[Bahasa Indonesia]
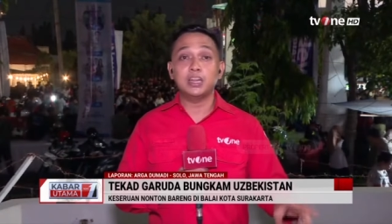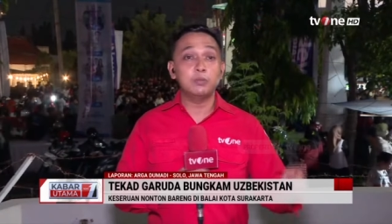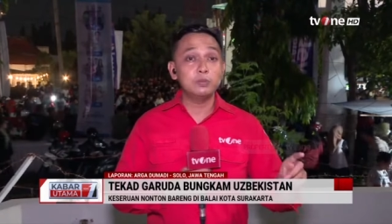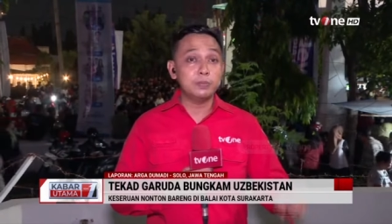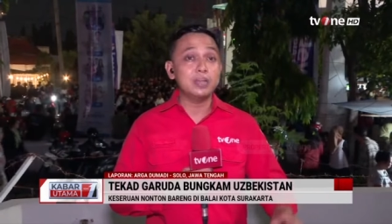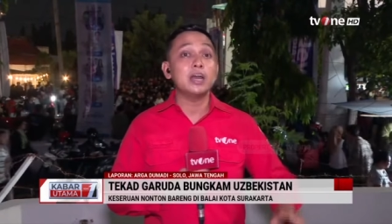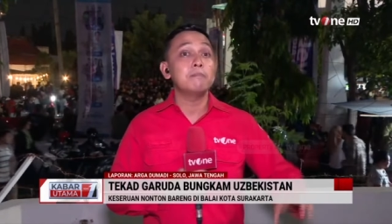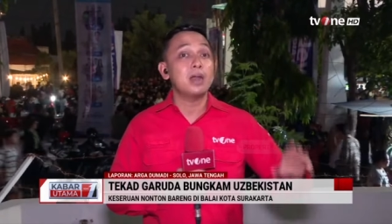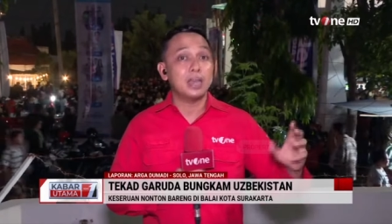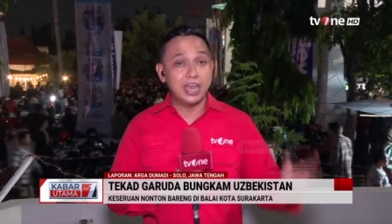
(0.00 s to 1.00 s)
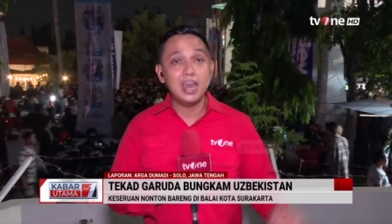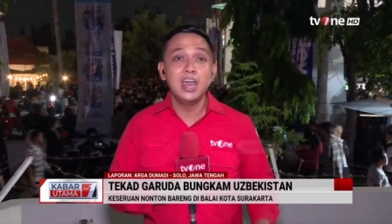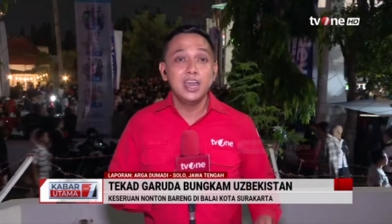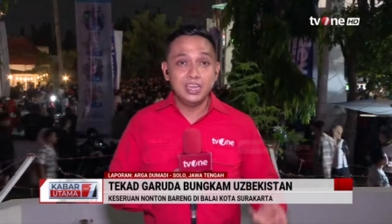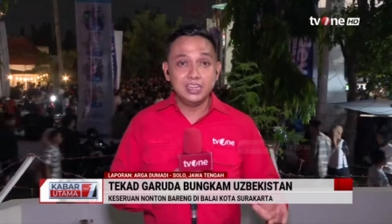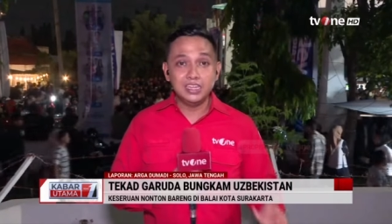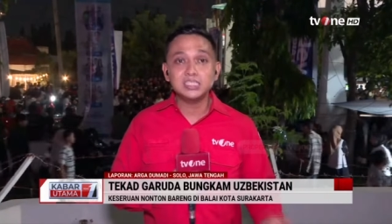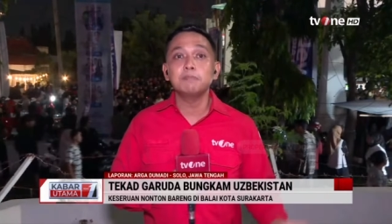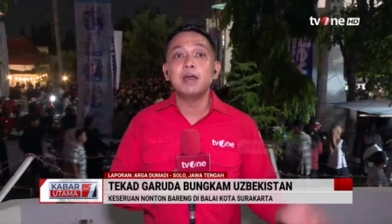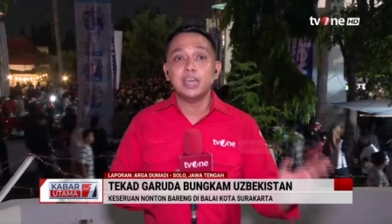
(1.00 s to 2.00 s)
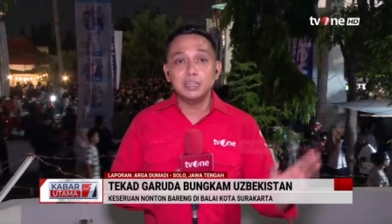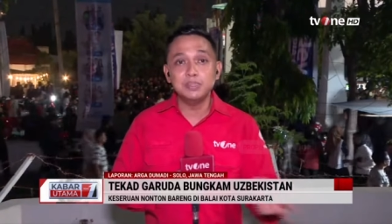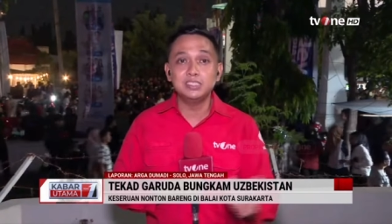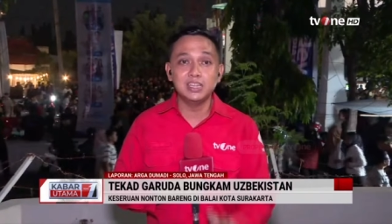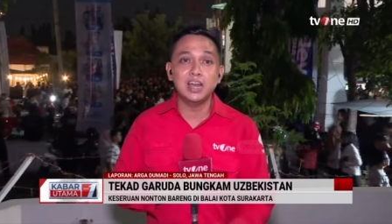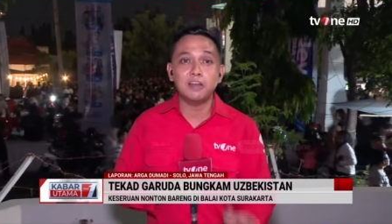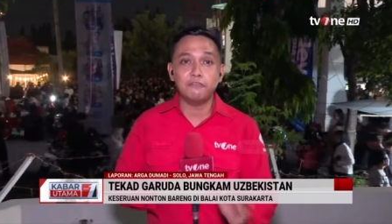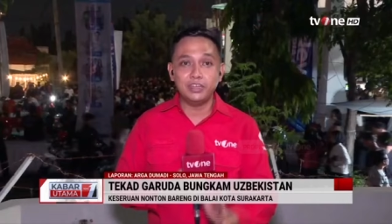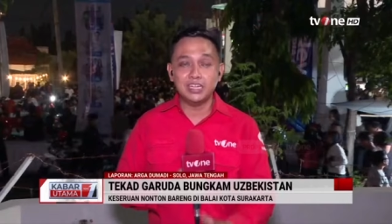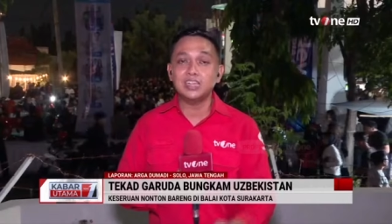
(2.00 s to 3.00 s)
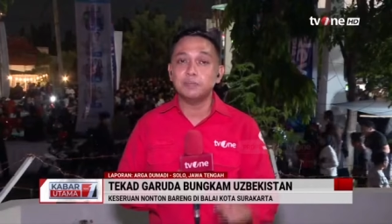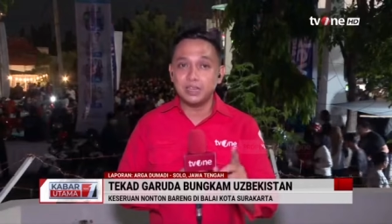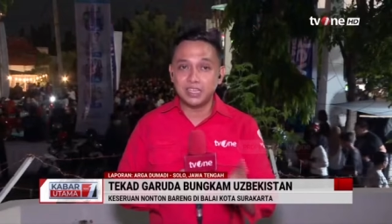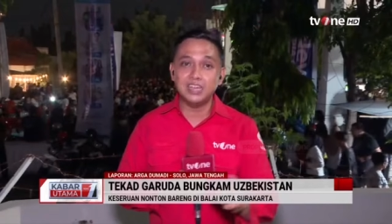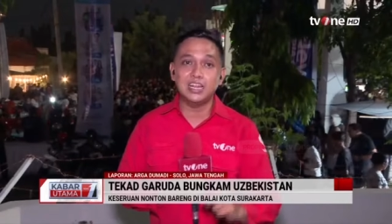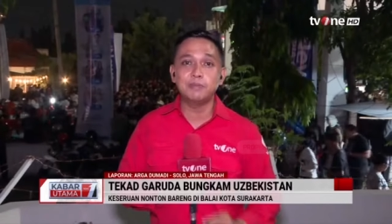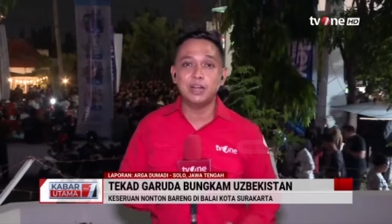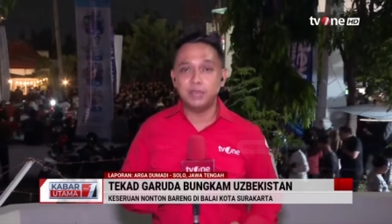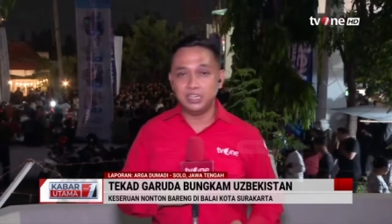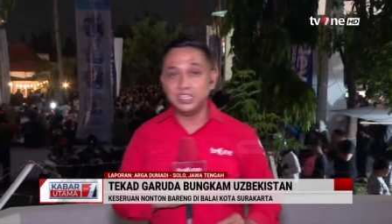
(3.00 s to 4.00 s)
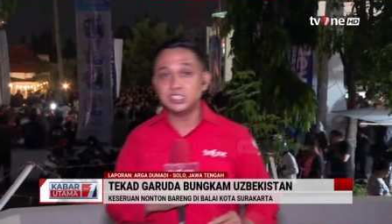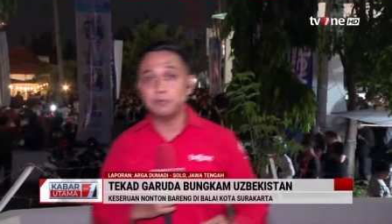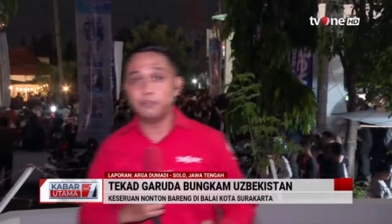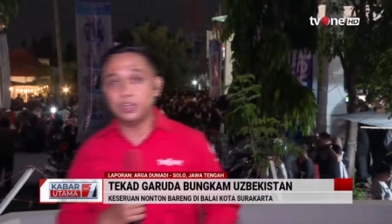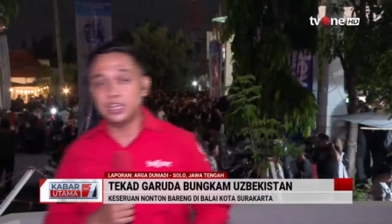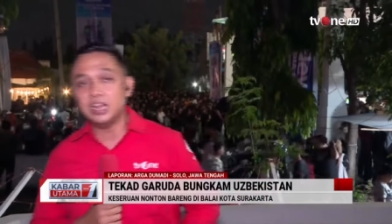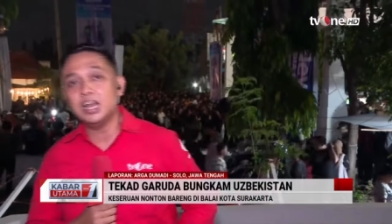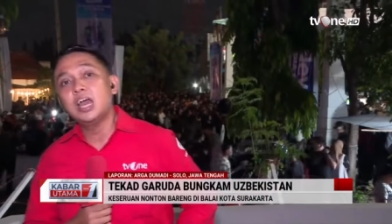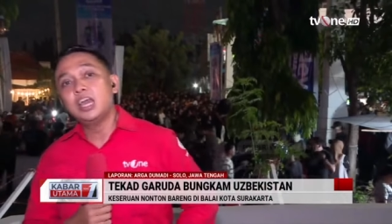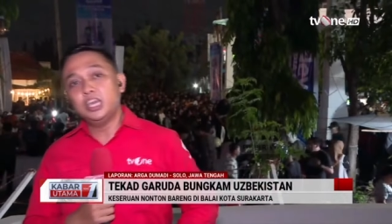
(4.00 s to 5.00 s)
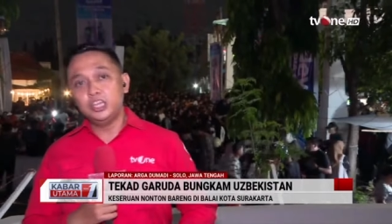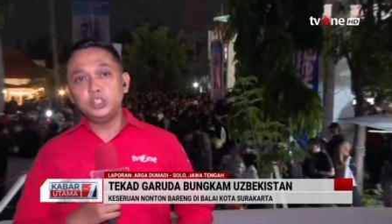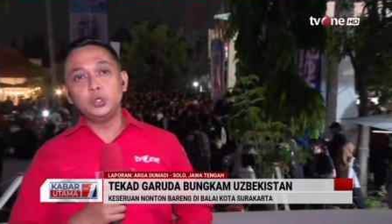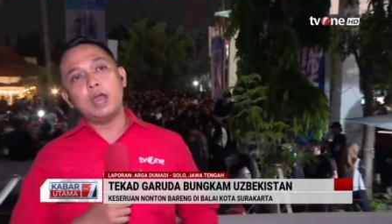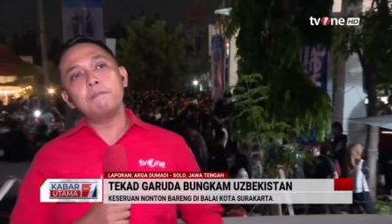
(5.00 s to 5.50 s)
Namun memang tampaknya ini semakin menjelang ke final, tepatnya adalah malam ini di semifinal, ini juga